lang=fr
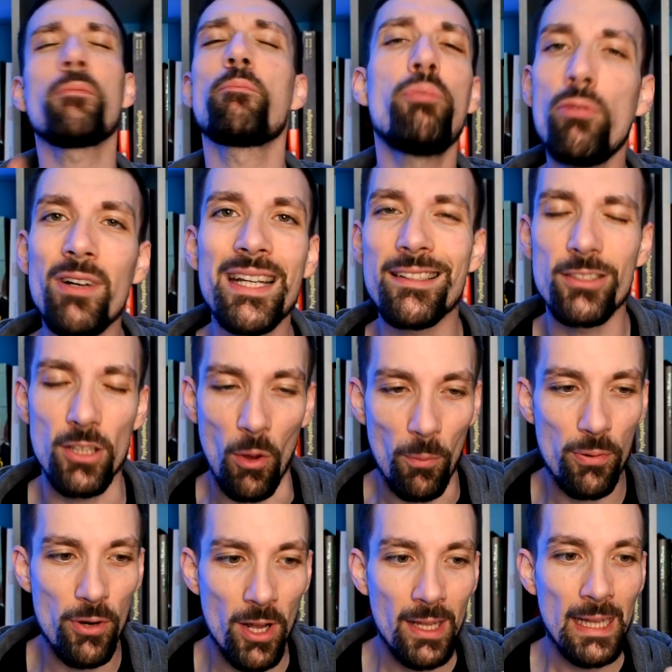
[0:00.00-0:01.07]
Pour
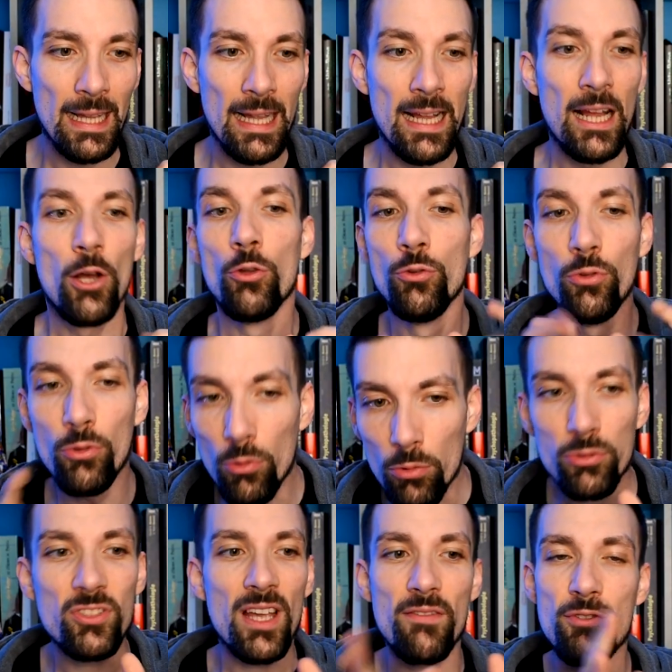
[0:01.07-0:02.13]
l'exemple,
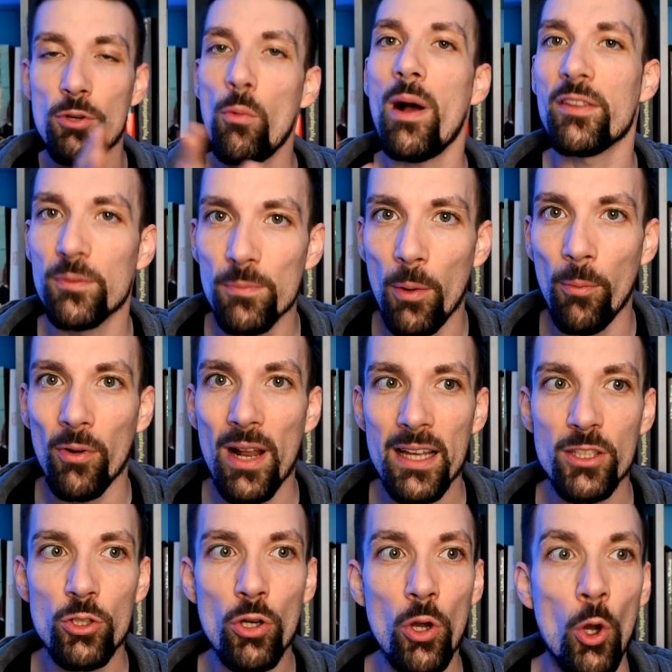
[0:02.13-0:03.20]
nous savions à ce moment-là
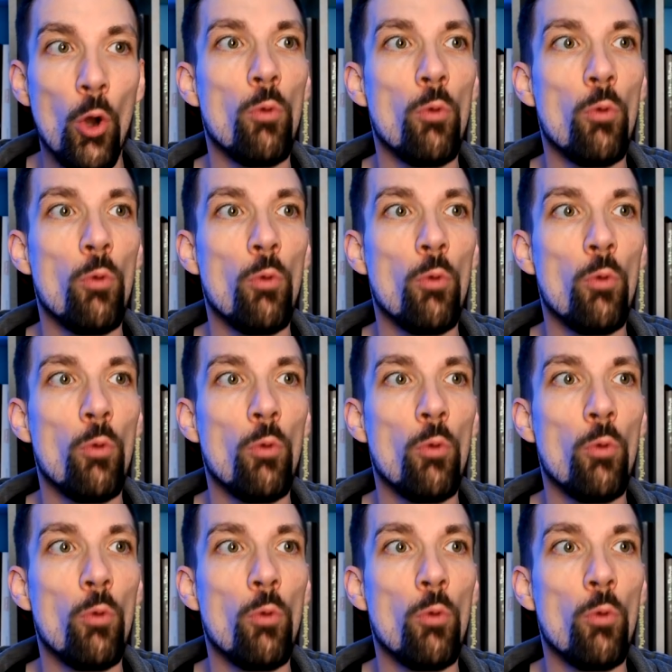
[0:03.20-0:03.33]
que